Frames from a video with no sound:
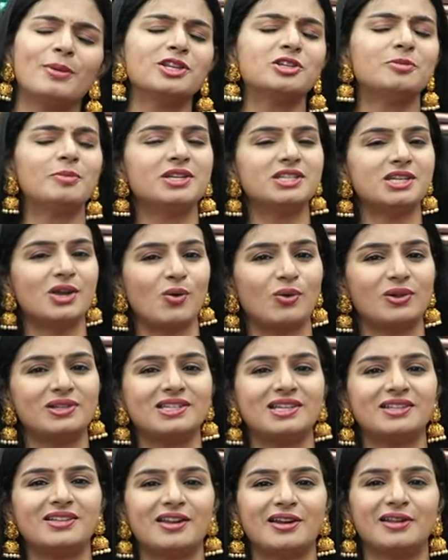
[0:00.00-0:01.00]
మంచి మంచి
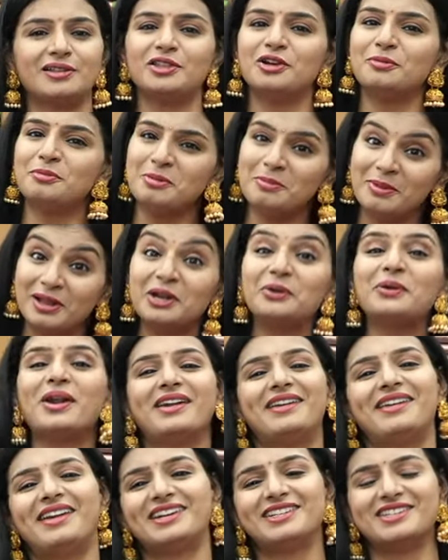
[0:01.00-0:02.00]
హోల్సేల్ ధరలతో మిమ్మల్ని
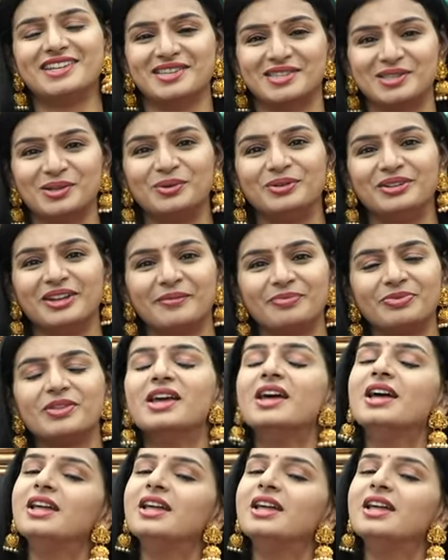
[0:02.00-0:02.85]
కూడా అట్రాక్ట్ చేస్తూ ఉంటాం